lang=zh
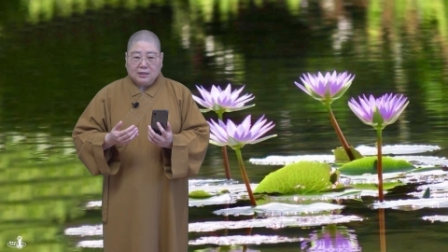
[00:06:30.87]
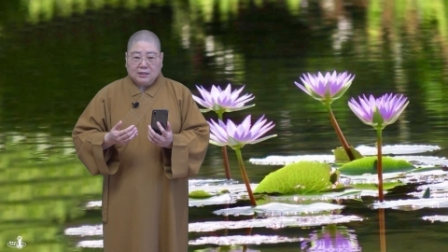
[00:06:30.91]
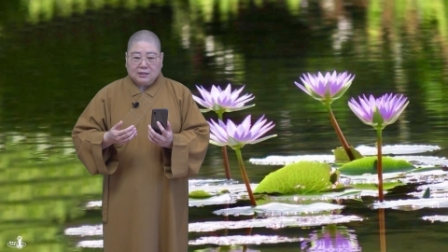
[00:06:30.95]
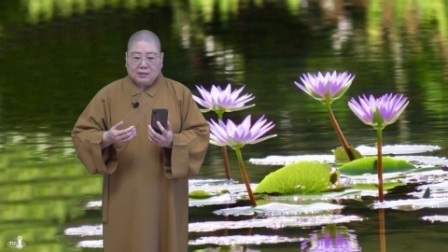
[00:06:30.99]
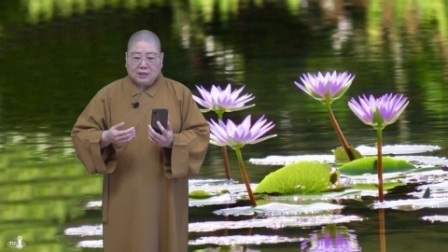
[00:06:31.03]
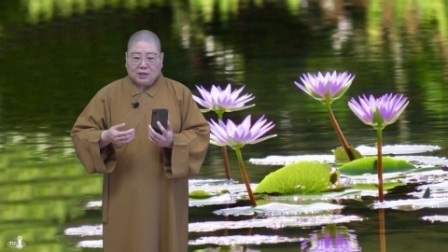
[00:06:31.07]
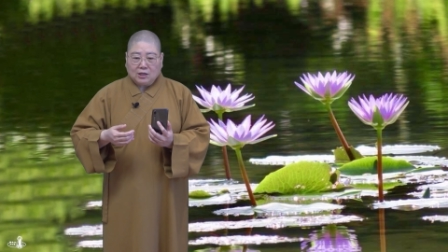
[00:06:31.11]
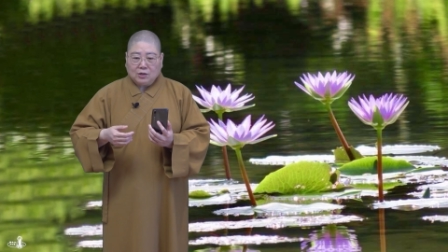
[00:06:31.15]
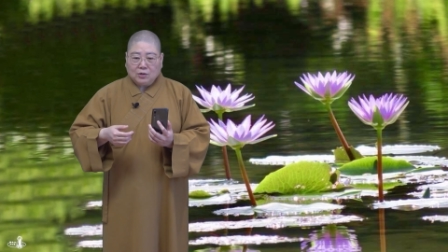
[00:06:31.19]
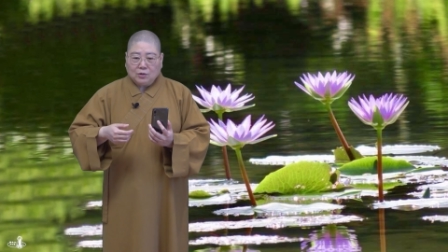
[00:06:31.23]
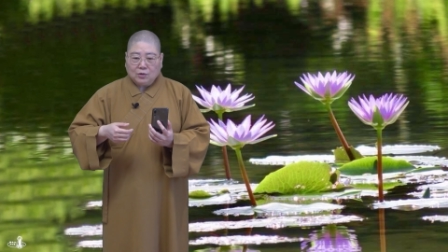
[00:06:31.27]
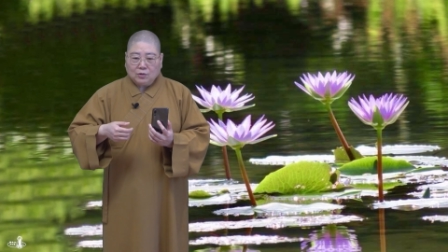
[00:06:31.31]

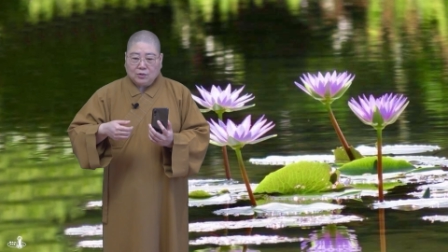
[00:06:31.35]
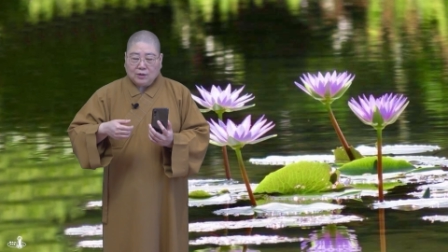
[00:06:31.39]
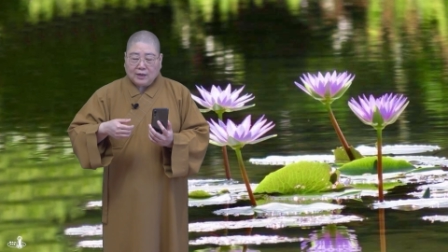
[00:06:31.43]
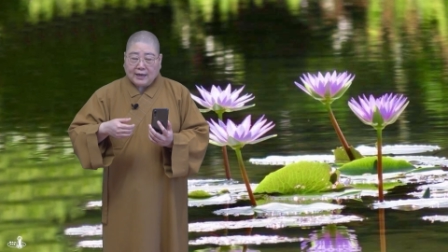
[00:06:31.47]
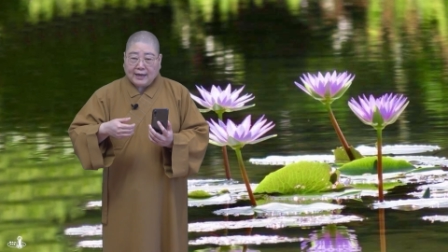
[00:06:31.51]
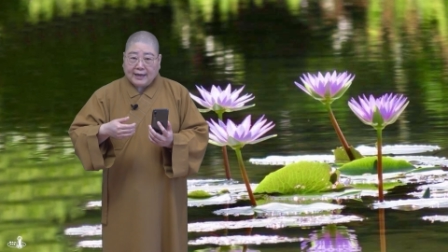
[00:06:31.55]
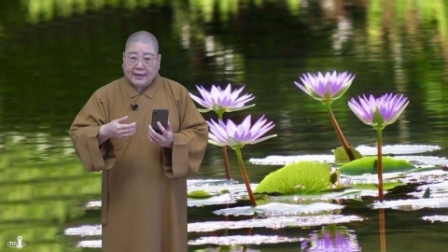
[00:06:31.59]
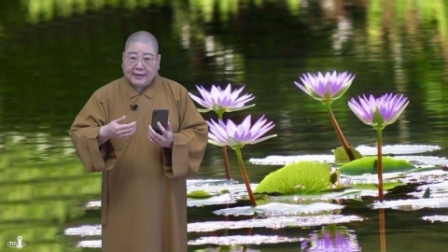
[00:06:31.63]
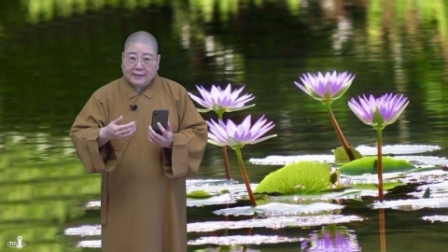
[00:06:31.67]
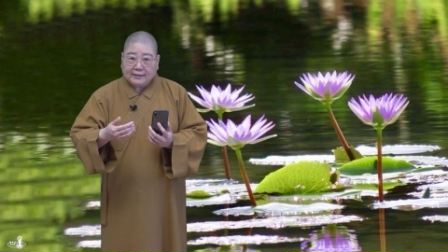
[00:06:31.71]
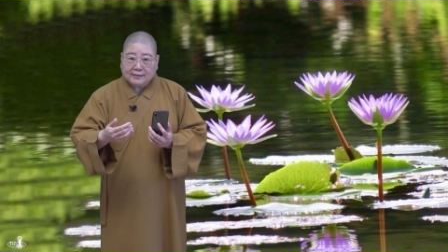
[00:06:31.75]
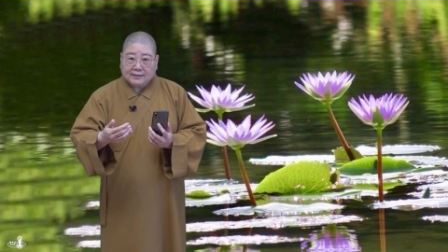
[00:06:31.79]
然后
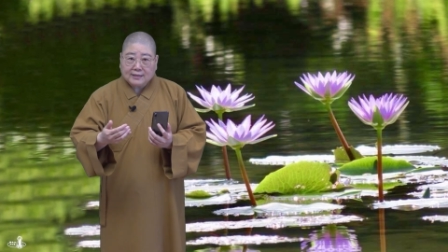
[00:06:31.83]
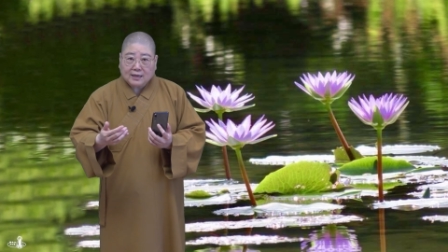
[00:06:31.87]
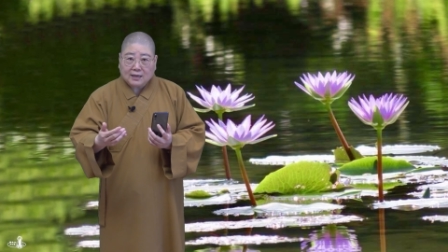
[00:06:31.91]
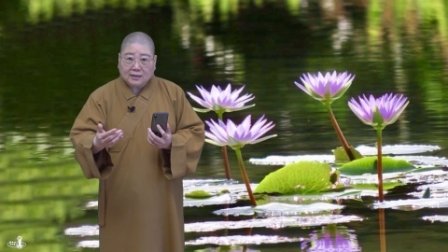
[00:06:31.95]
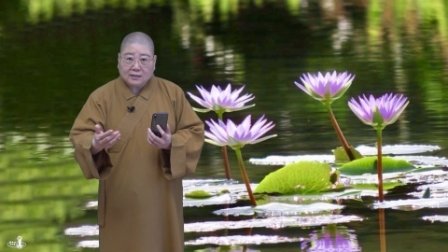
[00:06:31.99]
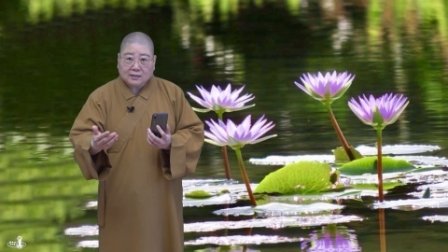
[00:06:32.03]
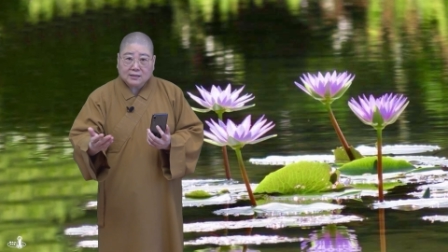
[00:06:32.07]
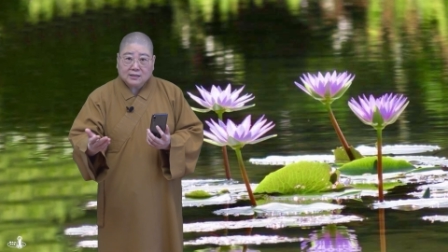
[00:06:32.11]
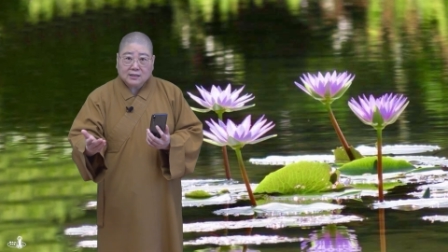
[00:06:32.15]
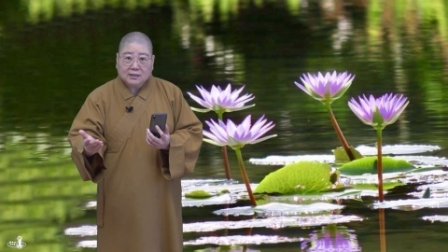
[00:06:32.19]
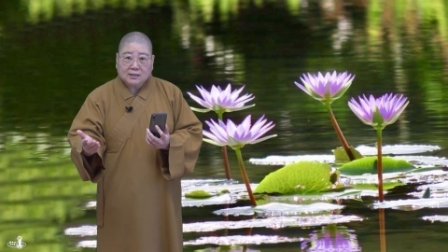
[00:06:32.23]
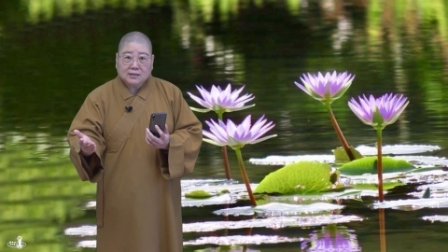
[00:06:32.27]
海
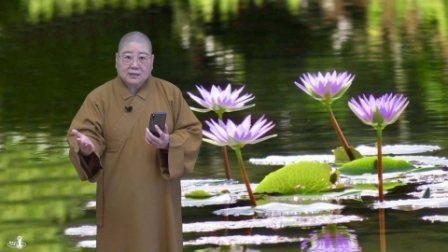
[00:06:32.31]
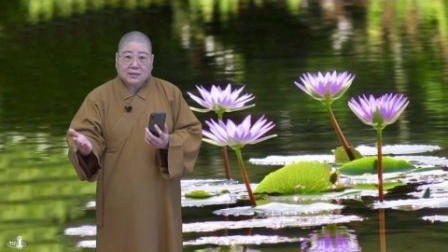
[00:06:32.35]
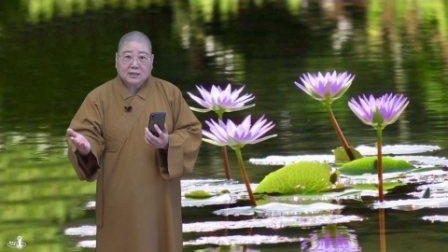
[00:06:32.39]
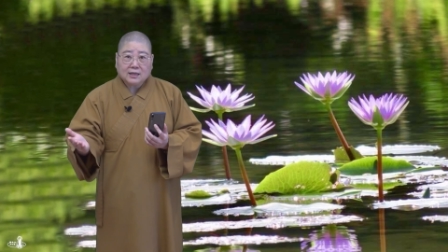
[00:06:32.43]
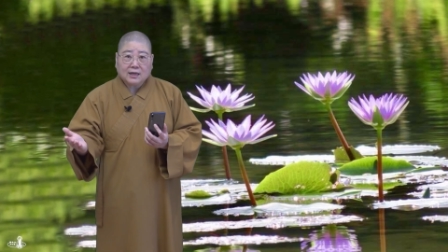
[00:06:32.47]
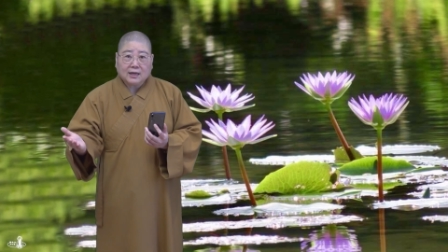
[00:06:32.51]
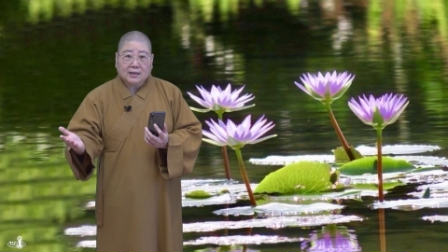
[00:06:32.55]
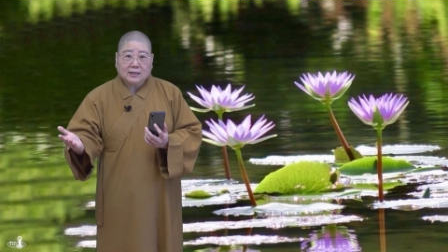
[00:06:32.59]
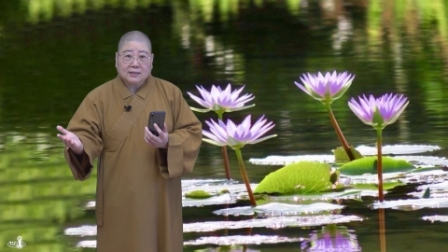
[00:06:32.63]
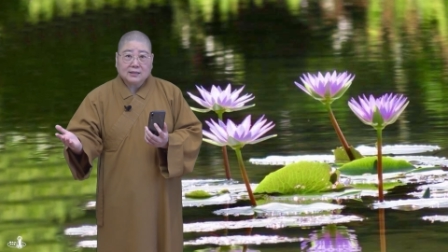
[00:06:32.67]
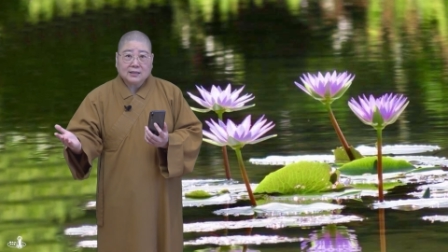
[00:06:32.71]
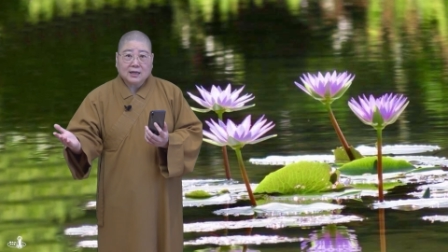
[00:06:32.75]
葬进行
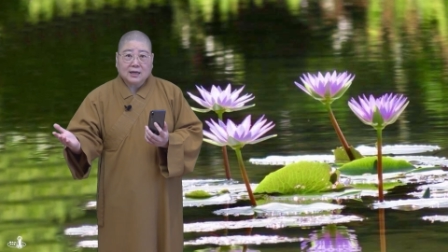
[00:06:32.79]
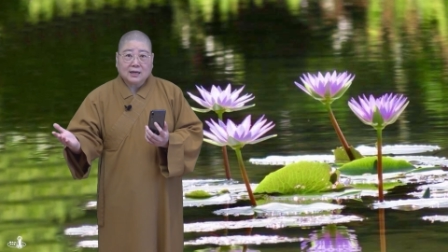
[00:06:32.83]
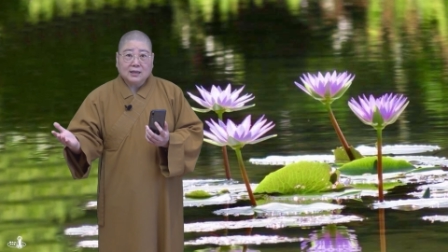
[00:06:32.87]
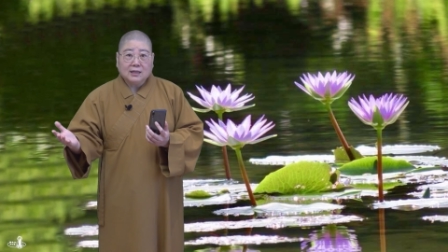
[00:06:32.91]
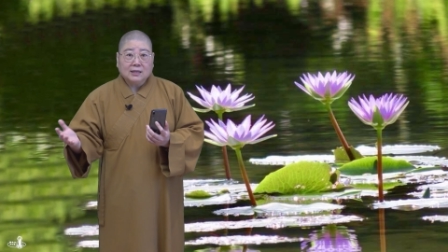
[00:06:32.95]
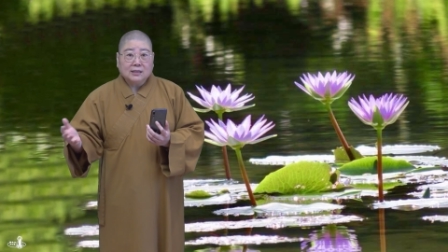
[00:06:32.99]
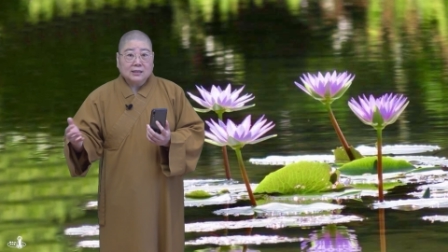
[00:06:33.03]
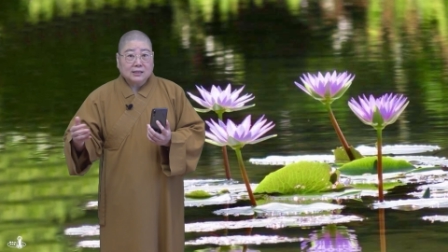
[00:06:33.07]
海葬